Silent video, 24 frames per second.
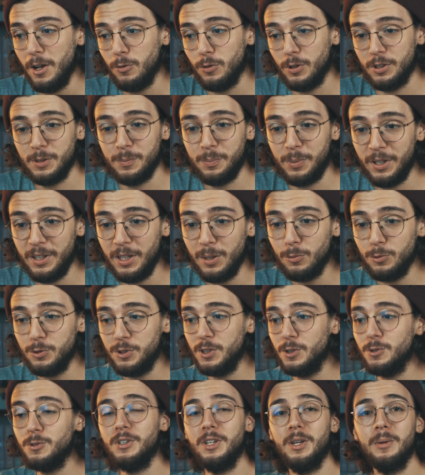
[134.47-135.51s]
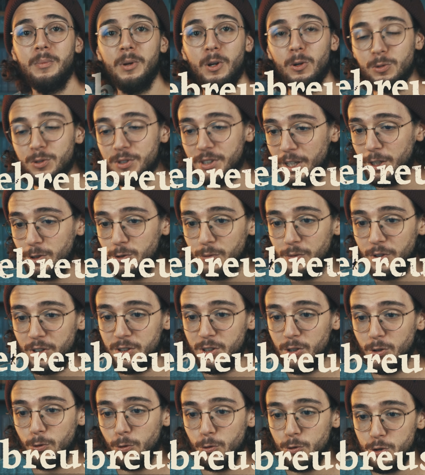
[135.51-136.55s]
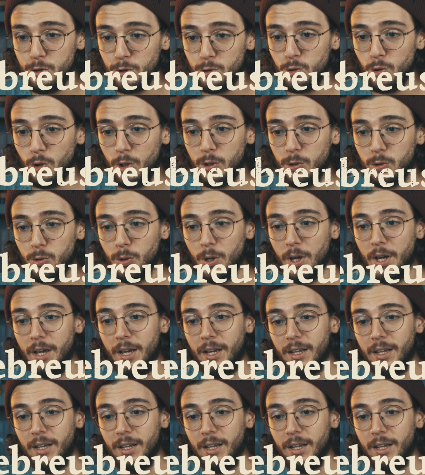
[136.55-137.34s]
Nós aprendemos isso em Hebreus 6, no versículo 18.